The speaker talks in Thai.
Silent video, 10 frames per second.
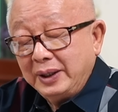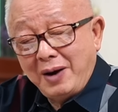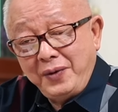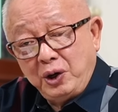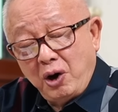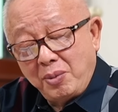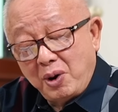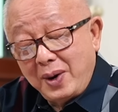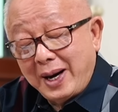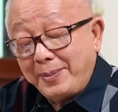นักวิเคราะห์ม
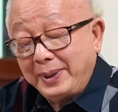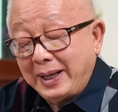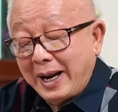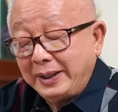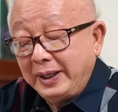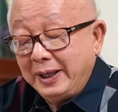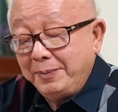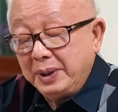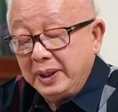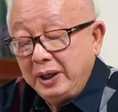องว่าการพัฒนาที่ดิน
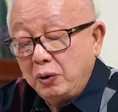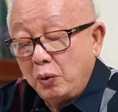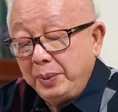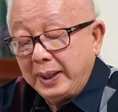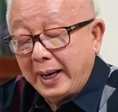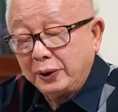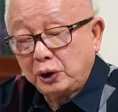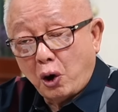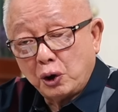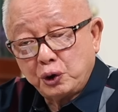ผืนนี้คงมีการ
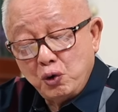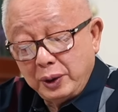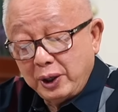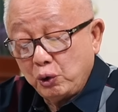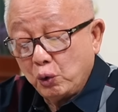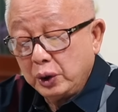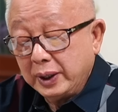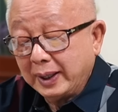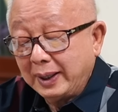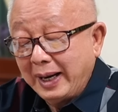ต่อสู้กันอย่างดุ
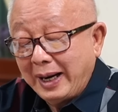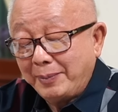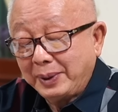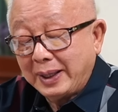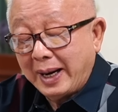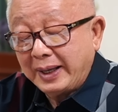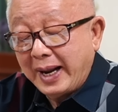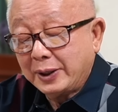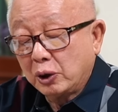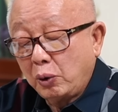เดือดและการพัฒนา
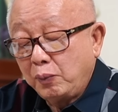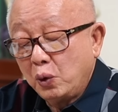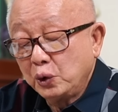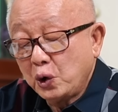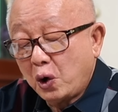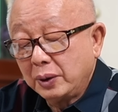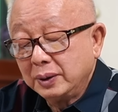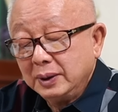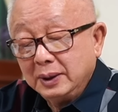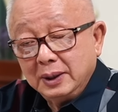น่าจะครบวงจร
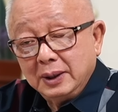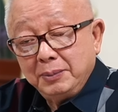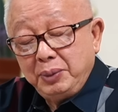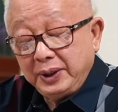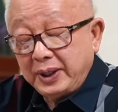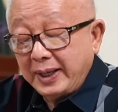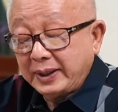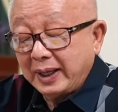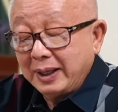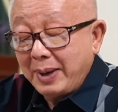เพื่อใช้
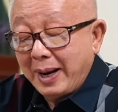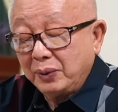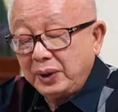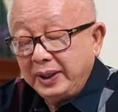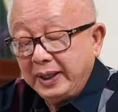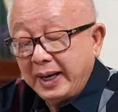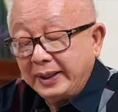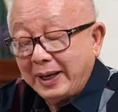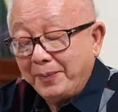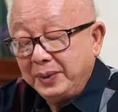ศักยภาพของที่ดินให้
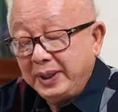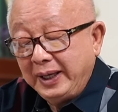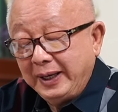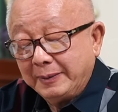เต็มที่